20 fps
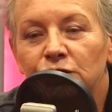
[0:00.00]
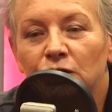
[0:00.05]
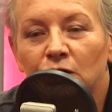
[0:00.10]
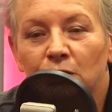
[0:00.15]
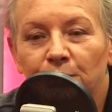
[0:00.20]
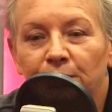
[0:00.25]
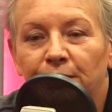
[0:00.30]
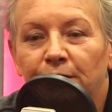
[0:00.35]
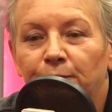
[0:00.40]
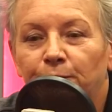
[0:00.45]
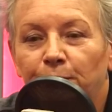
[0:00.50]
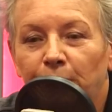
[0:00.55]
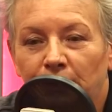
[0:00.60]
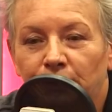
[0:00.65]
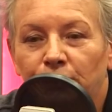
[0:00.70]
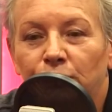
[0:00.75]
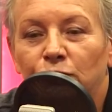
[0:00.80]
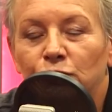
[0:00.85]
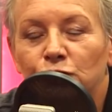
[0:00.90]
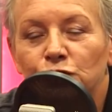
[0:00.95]
Robert
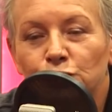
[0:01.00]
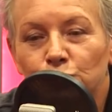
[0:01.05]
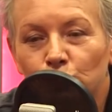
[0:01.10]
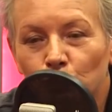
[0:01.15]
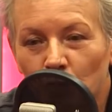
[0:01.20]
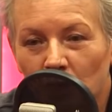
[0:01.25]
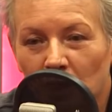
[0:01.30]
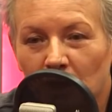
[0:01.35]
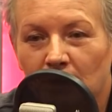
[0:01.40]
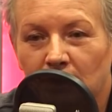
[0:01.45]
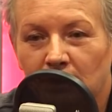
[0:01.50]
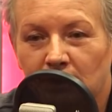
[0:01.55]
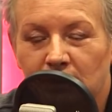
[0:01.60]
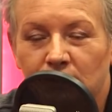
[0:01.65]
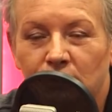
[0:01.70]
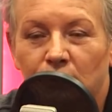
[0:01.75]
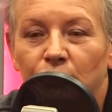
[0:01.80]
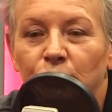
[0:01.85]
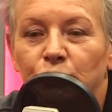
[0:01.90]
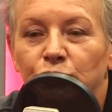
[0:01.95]
Biedroń słucha i
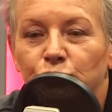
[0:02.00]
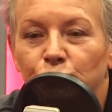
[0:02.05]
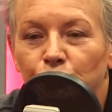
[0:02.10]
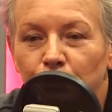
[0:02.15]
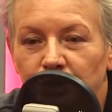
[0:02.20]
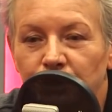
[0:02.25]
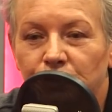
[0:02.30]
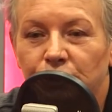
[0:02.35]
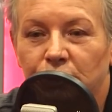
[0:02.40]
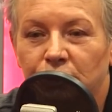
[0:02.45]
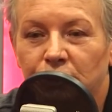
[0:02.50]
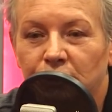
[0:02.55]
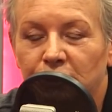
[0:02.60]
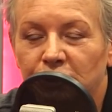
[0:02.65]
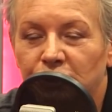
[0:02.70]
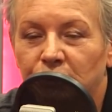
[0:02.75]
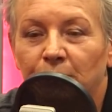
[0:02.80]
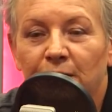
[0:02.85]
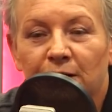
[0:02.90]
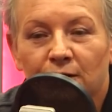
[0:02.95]
skoro słyszy, że
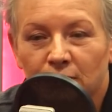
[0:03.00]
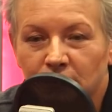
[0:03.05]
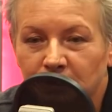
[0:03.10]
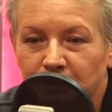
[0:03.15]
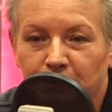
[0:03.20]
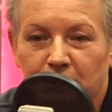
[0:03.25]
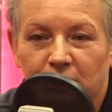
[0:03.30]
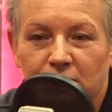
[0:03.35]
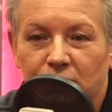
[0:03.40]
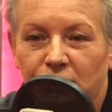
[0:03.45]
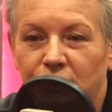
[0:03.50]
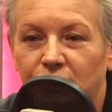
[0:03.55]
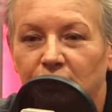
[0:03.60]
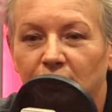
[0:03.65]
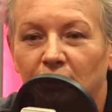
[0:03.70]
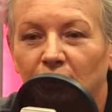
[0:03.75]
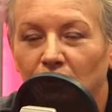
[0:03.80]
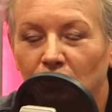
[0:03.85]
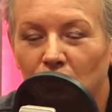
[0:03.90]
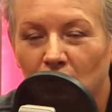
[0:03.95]
się ma rozpaść
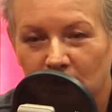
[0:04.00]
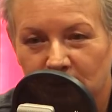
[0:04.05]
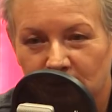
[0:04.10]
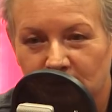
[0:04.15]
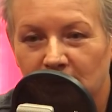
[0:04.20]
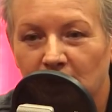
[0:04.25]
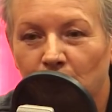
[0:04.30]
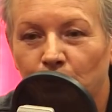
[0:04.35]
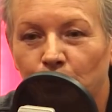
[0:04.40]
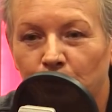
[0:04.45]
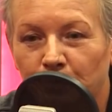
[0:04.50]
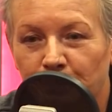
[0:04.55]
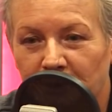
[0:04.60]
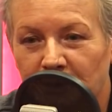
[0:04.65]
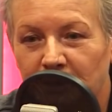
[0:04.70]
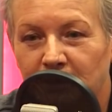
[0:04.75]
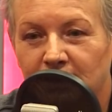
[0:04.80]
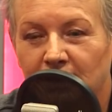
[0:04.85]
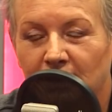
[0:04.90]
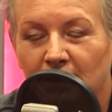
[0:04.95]
Koalicja
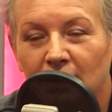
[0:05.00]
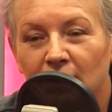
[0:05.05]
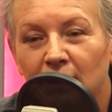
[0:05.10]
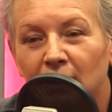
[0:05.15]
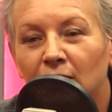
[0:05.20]
Europejska.